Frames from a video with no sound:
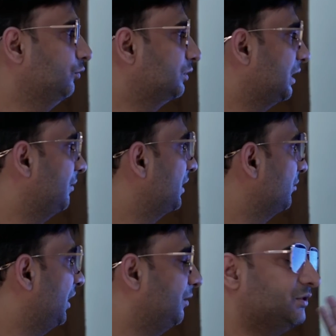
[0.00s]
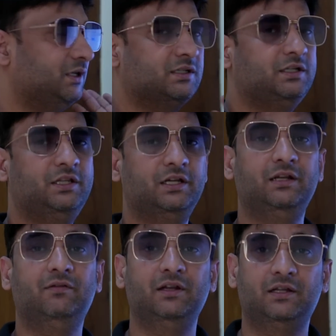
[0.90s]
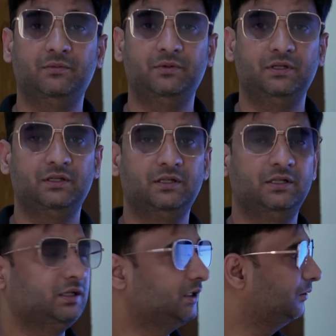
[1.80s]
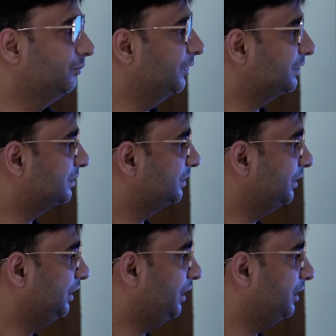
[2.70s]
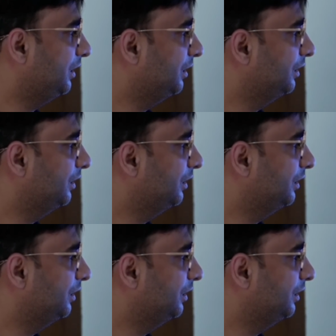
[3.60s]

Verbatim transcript: उसके बाद मैं एम नहीं देखने वाला कभी बस यही